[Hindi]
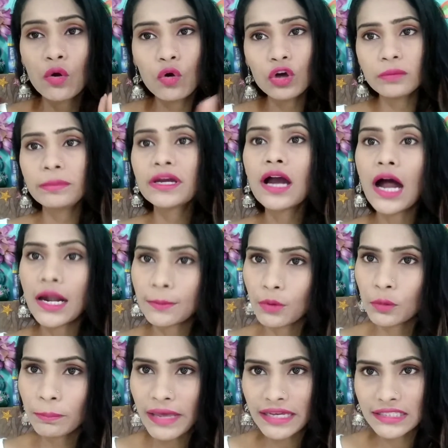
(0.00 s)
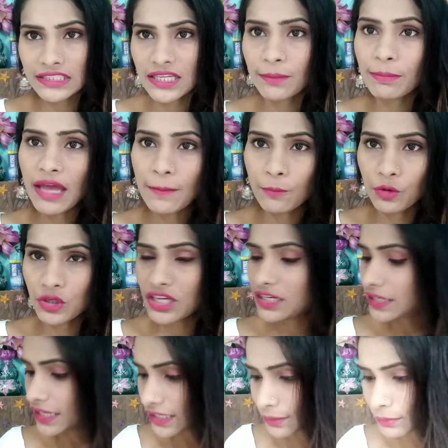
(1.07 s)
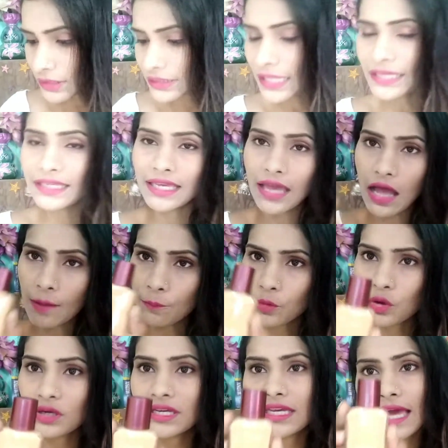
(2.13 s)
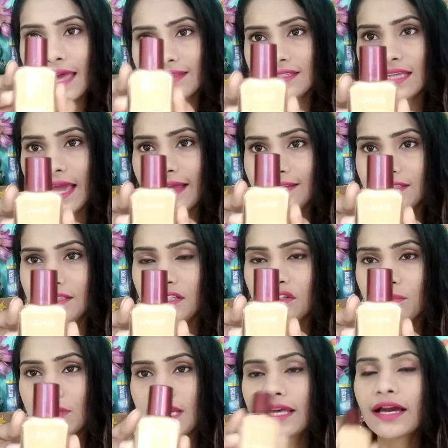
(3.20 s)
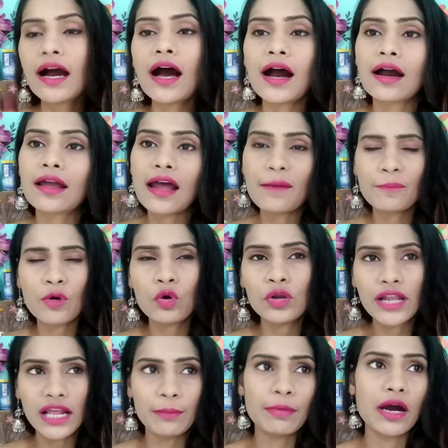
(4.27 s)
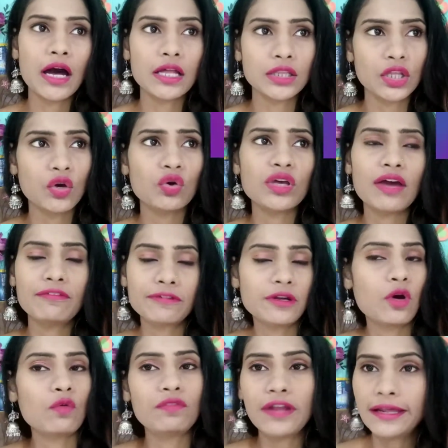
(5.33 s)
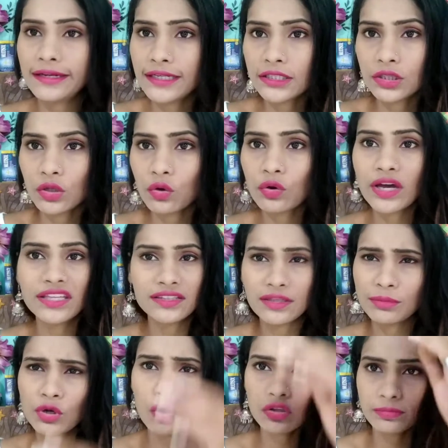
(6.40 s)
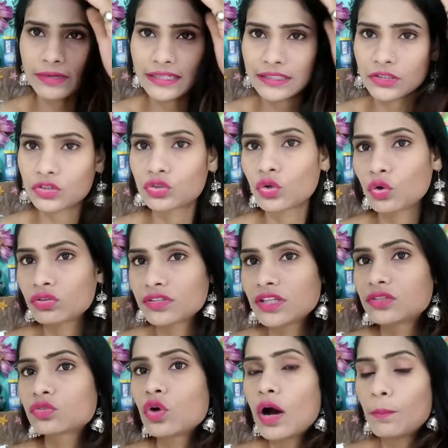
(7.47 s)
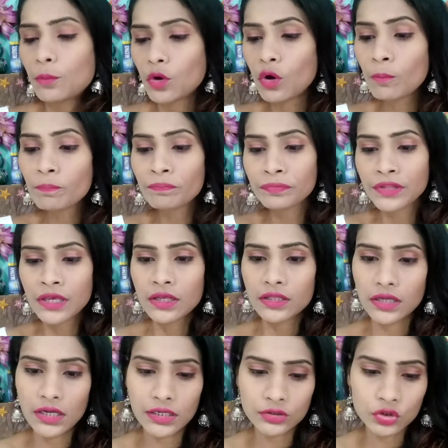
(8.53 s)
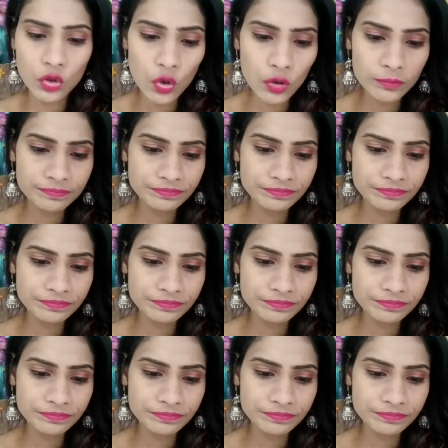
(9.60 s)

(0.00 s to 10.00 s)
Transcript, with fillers: कोई भी कार्डबोर्ड पैकेजिंग में आपको ये नहीं मिलता ये आपको एज इट इज मिलेगा अगर आप ऑनलाइन मंगाते हो या फिर ऑफलाइन लेते हो किसी भी कॉस्मेटिक स्टोर से इसको आपको आ, तो